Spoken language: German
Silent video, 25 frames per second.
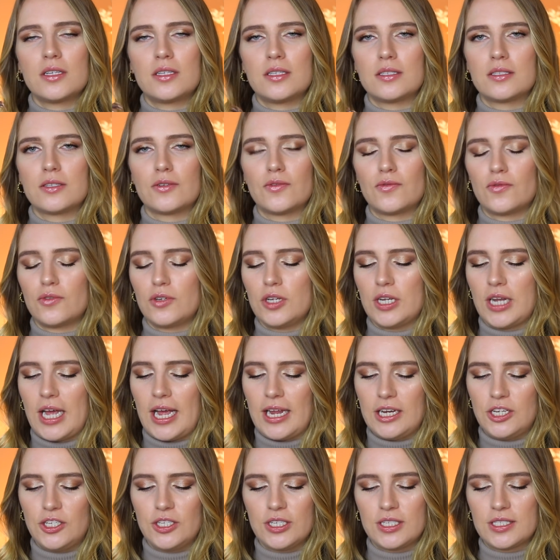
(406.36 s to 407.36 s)
Die sind für den
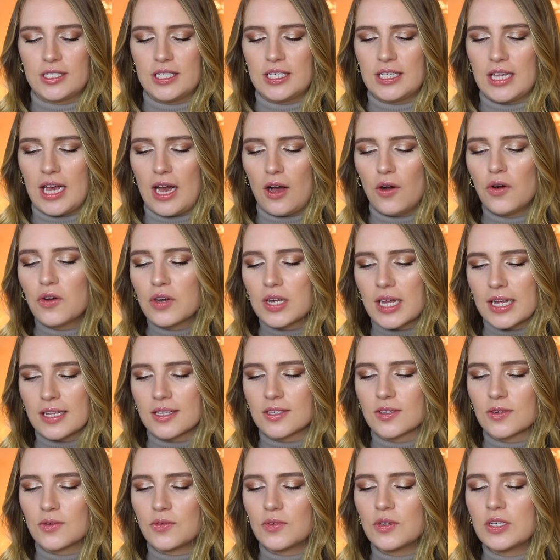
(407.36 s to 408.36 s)
Einstieg sicher auch
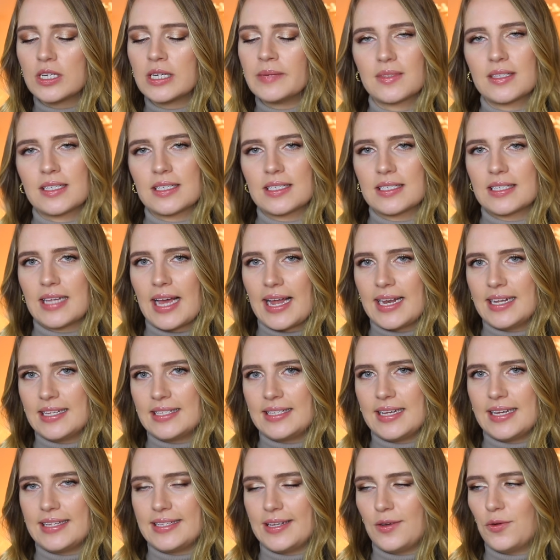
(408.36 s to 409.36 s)
ganz gut. Das ist eine
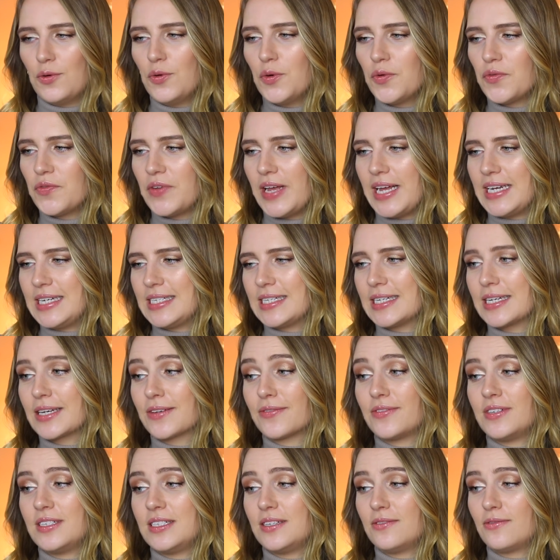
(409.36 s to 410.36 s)
sehr, sehr hochwertige.
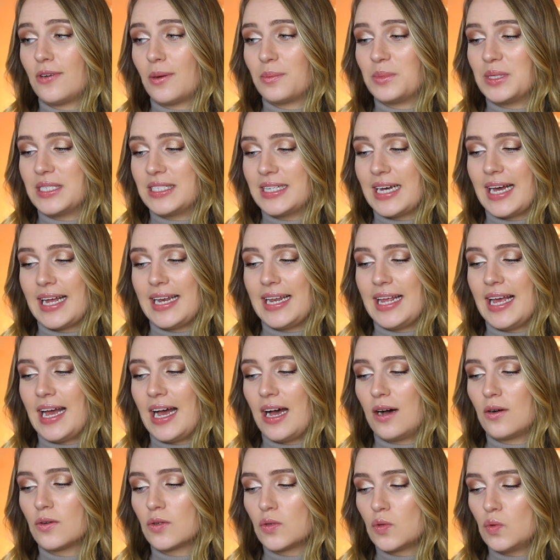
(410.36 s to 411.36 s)
Ich finde die vom Design
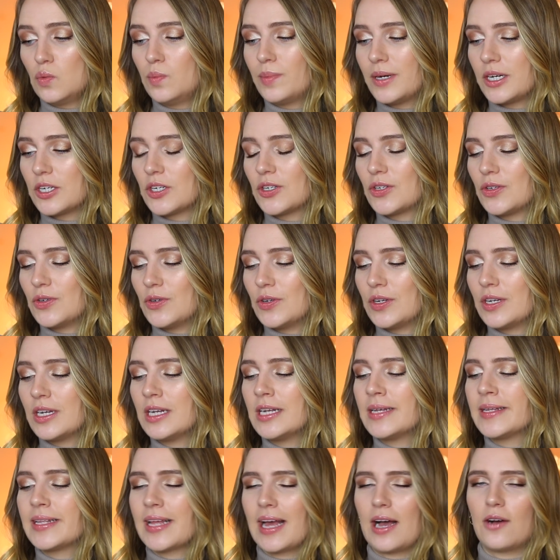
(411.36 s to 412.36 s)
her auch super schön.
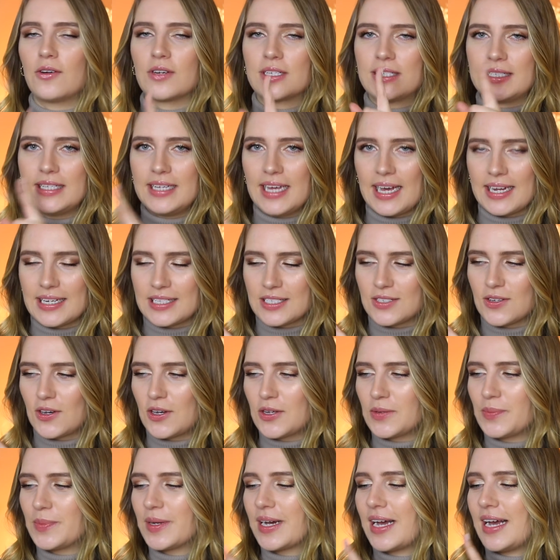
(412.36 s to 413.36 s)
Auch die hatte ich
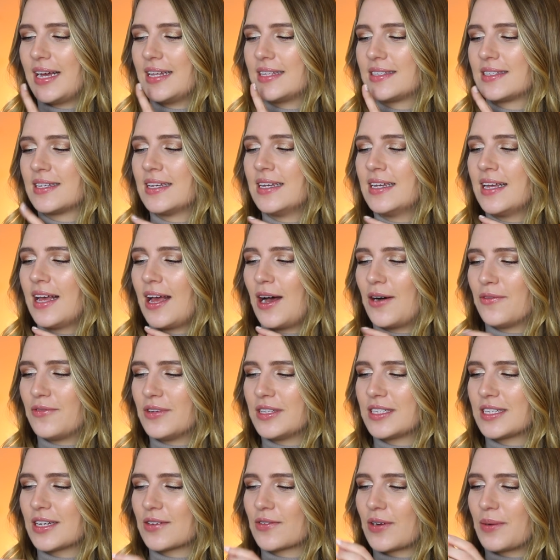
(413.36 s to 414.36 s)
euch bereits auf
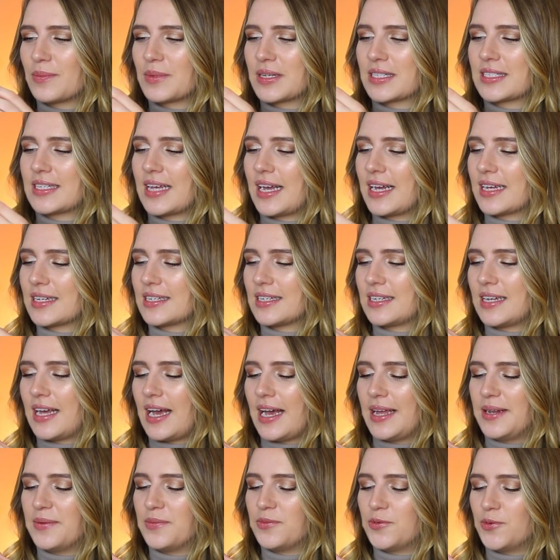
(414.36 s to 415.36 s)
Instagram gezeigt in
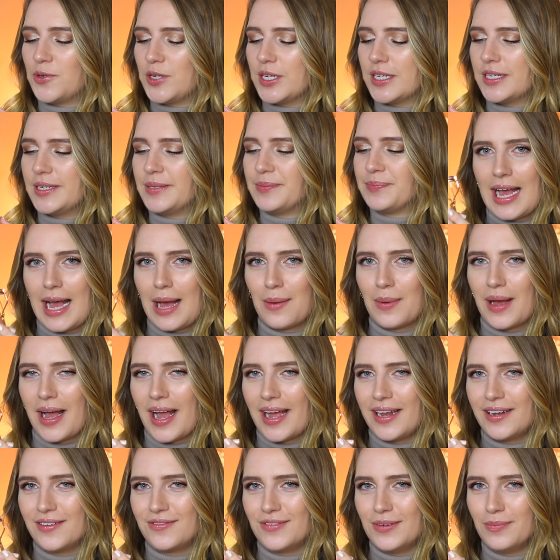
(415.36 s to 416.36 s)
einem Reel. Aber
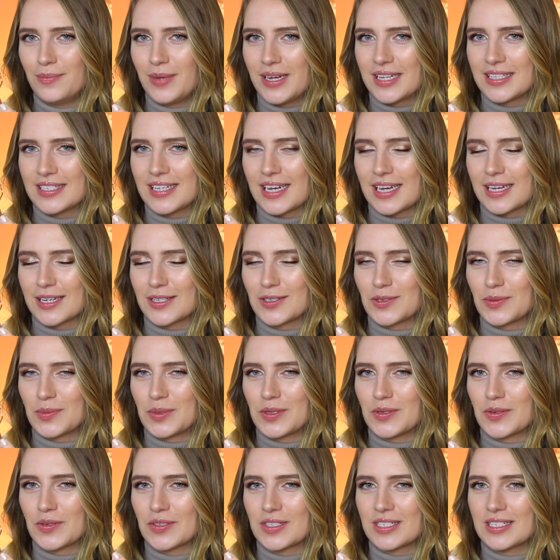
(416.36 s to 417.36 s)
eine Wimpernzange zu
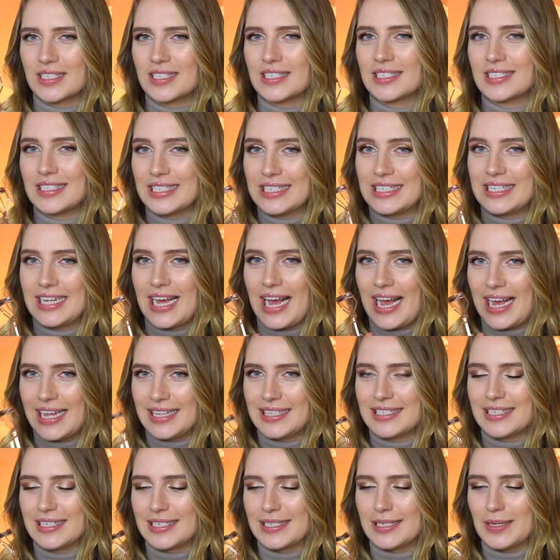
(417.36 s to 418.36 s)
benutzen ist nicht der
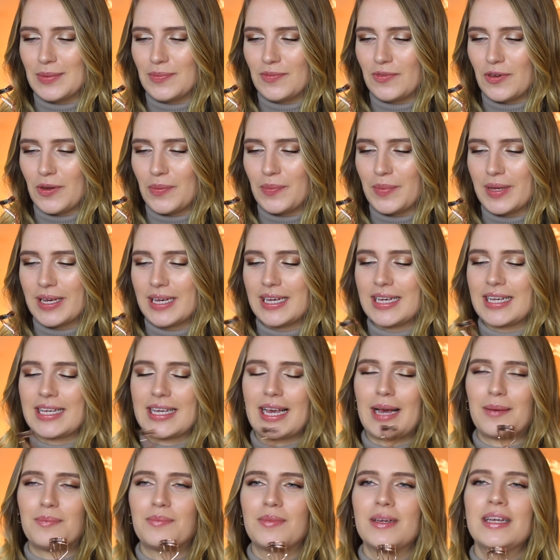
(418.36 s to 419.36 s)
einzige Tipp von mir.
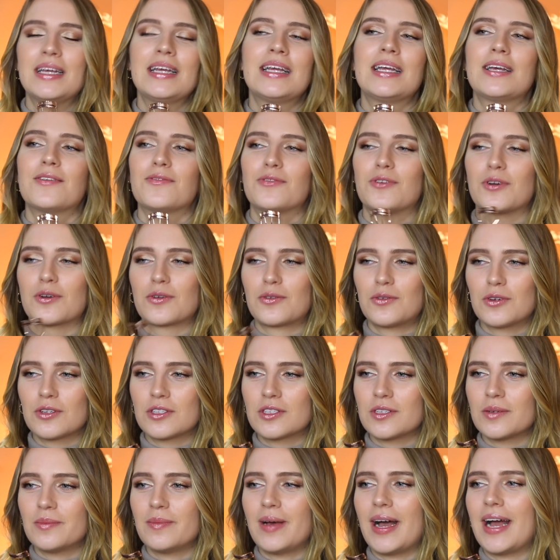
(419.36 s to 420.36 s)
Ich habe vor
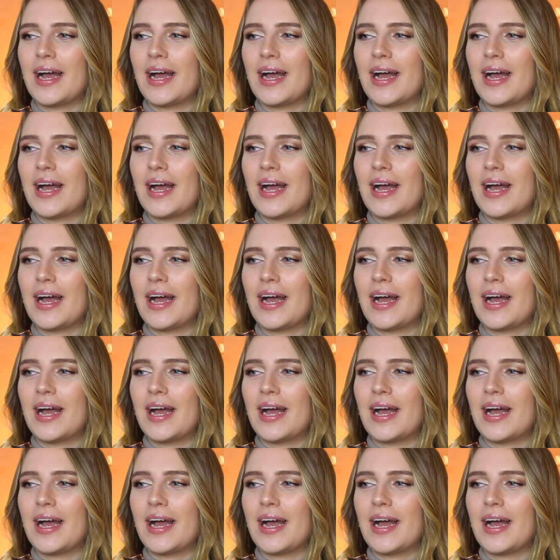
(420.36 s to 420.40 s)
kurzem